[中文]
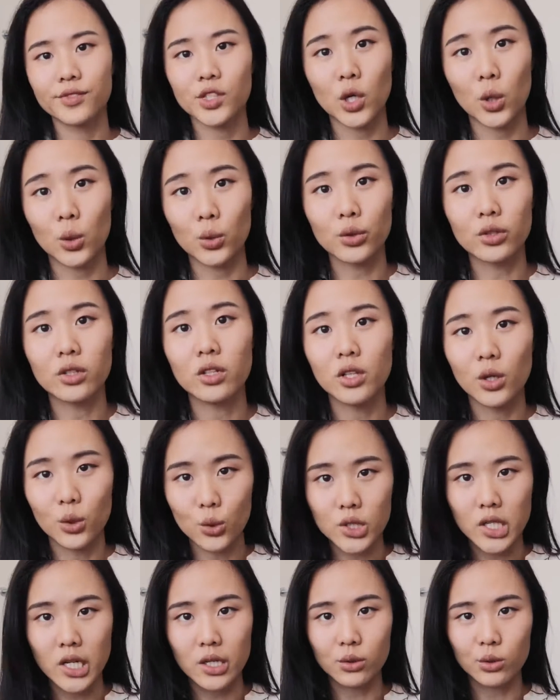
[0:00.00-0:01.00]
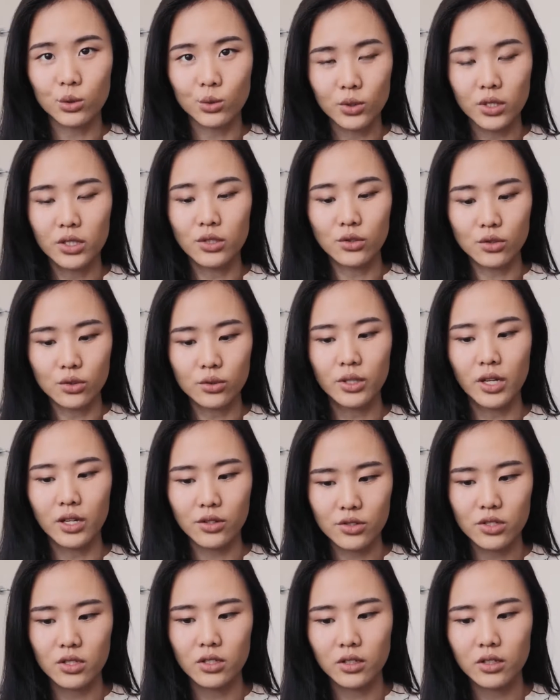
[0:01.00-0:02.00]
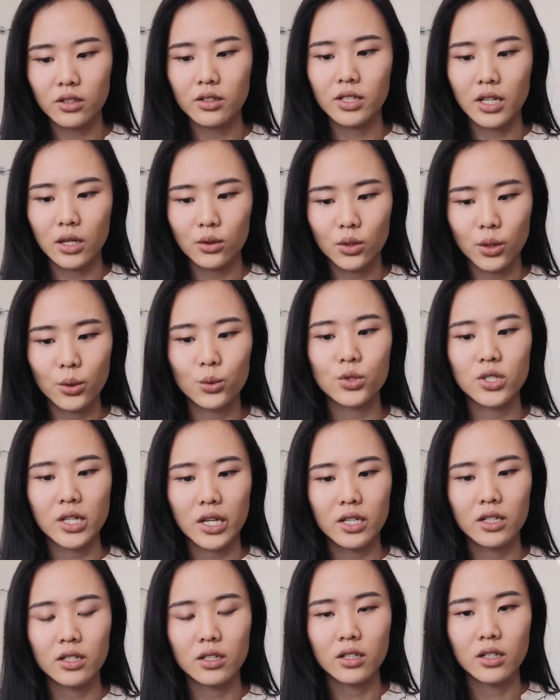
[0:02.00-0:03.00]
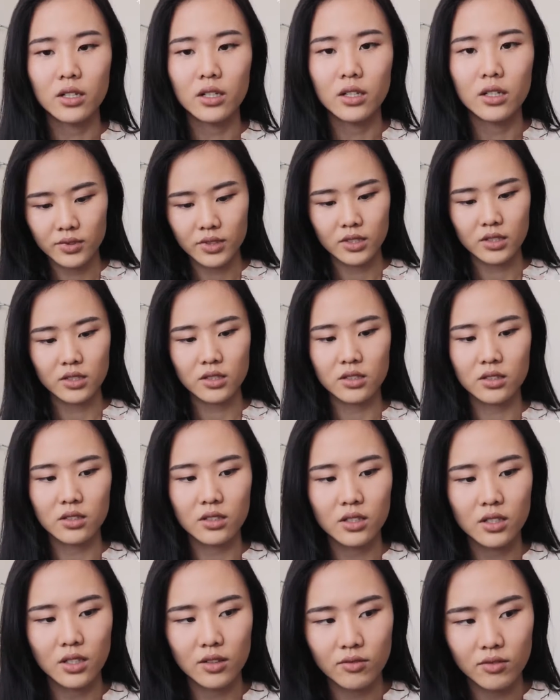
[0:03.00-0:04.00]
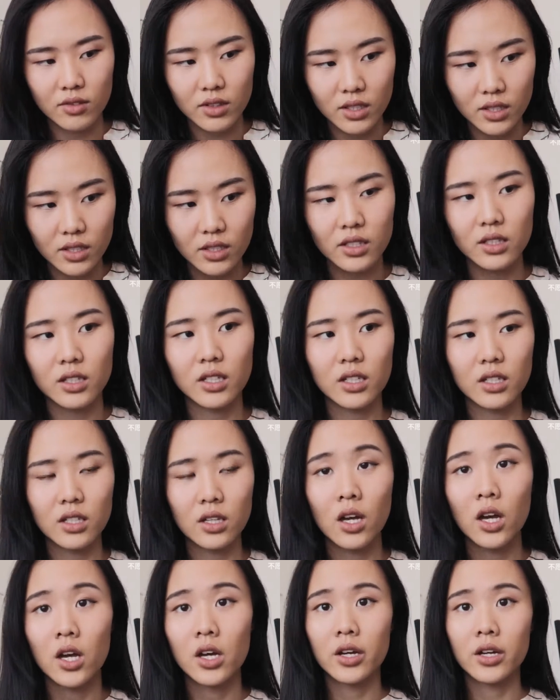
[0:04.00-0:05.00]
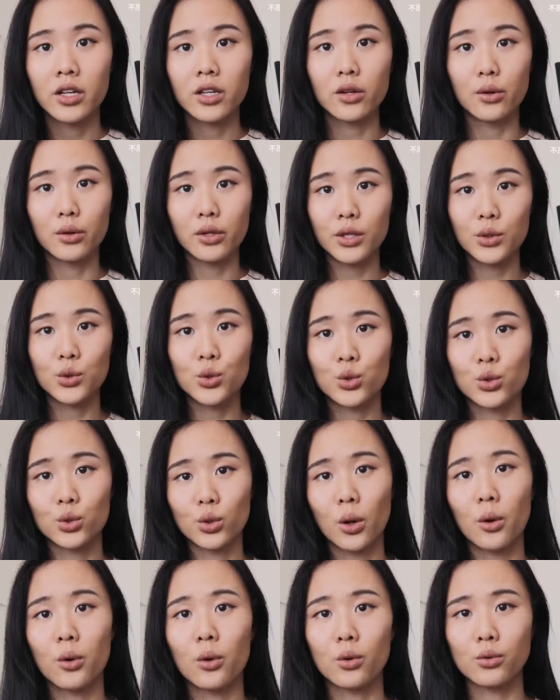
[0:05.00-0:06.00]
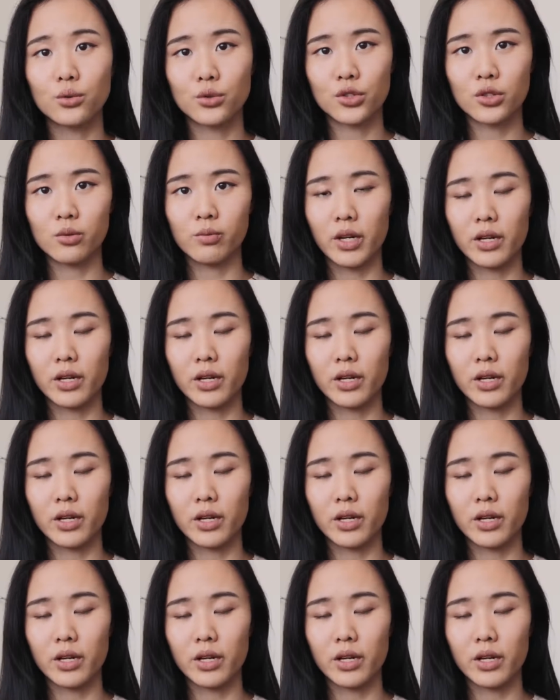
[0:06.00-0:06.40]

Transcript: 口语的流畅度很重要，真的要流畅。其实跟听力有异曲同工之